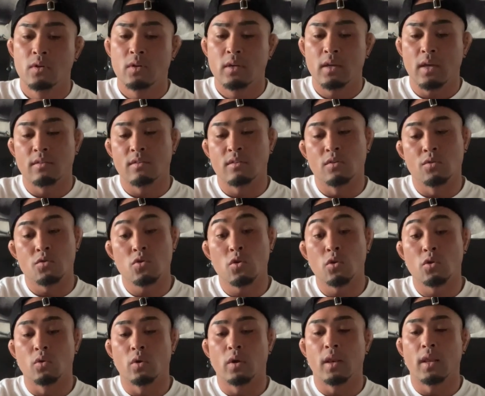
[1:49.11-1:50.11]
やつを
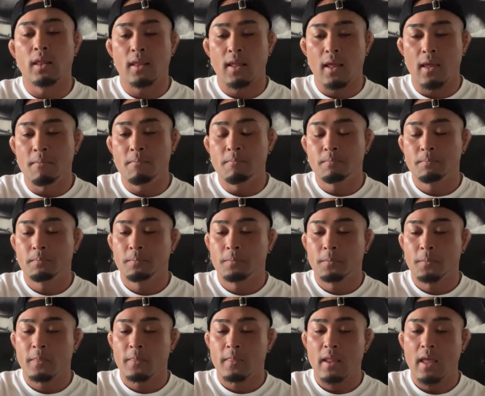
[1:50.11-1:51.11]
ちょっと入れて、
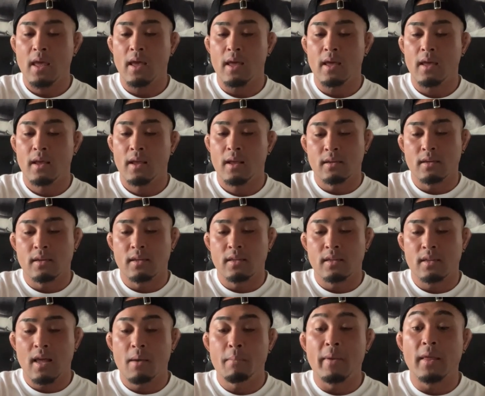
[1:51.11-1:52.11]
で、
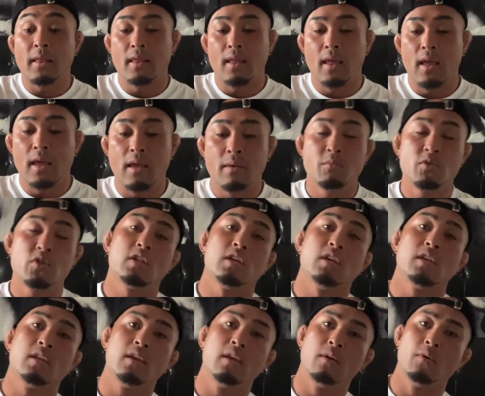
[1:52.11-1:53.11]
炒めて
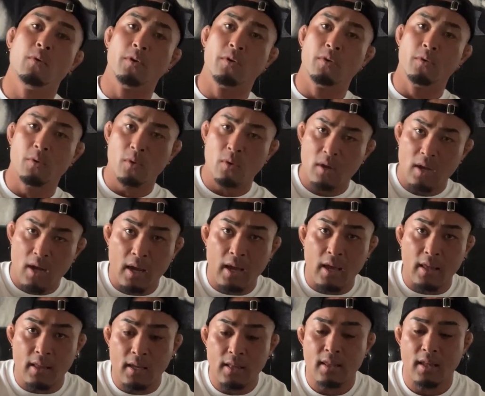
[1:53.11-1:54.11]
MCT オイルをか
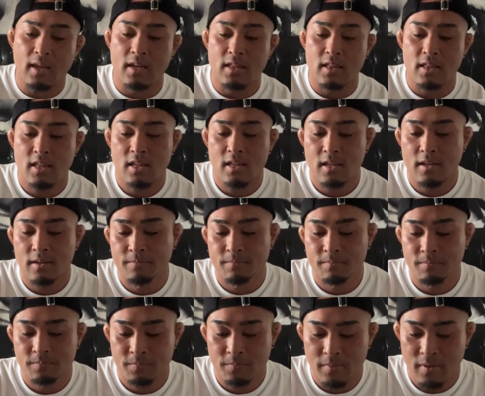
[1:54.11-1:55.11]
けたって感じ。
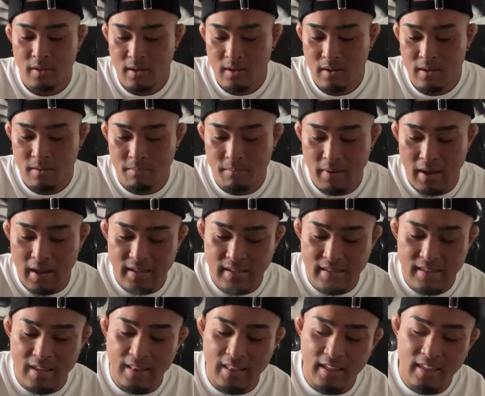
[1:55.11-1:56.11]
まあ、い
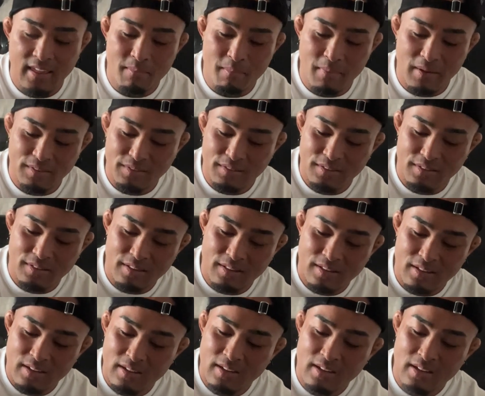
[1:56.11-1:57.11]
ただきます。
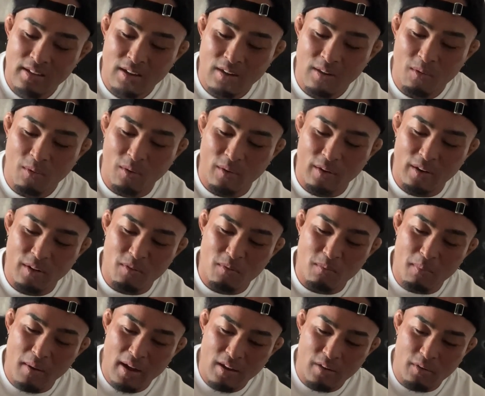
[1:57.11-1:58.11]
これう
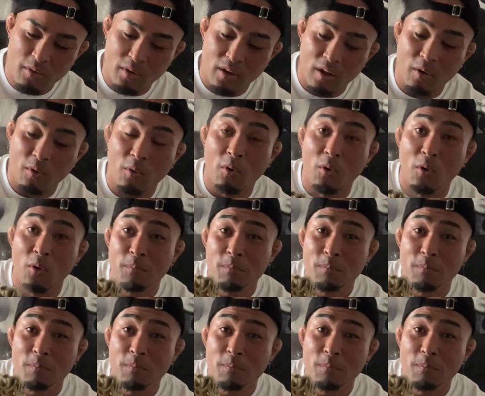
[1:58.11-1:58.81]
まいのよ、結構。